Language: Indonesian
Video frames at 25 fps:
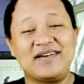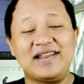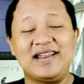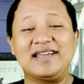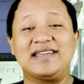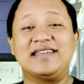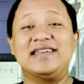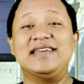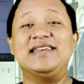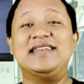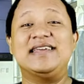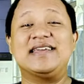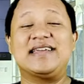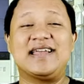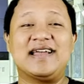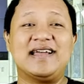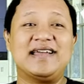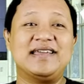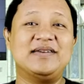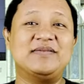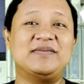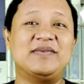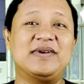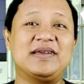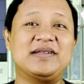apalagi
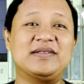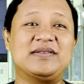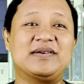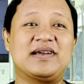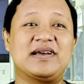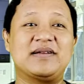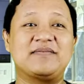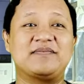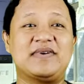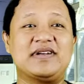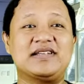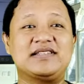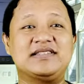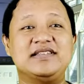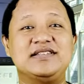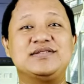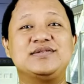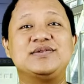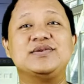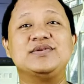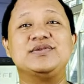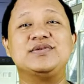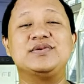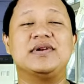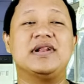DKI begitu kan, pasti
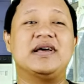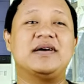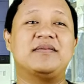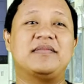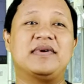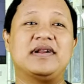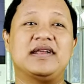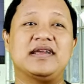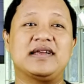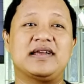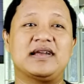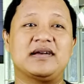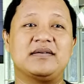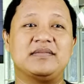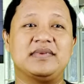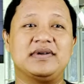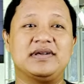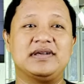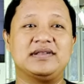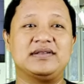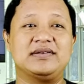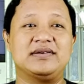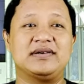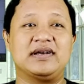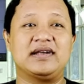setujulah mereka
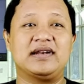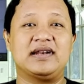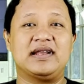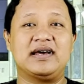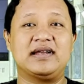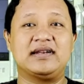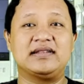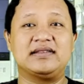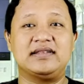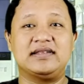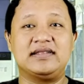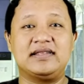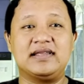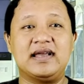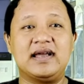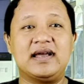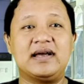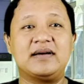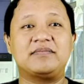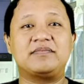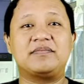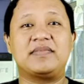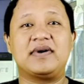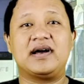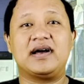begitu kan.
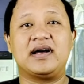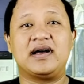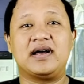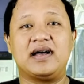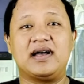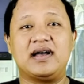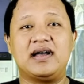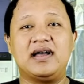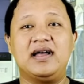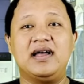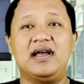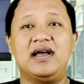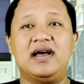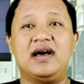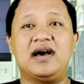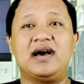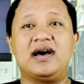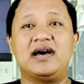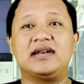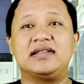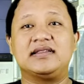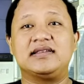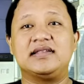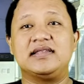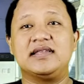Artinya apa?
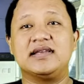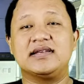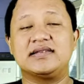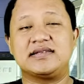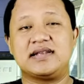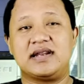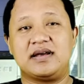Artinya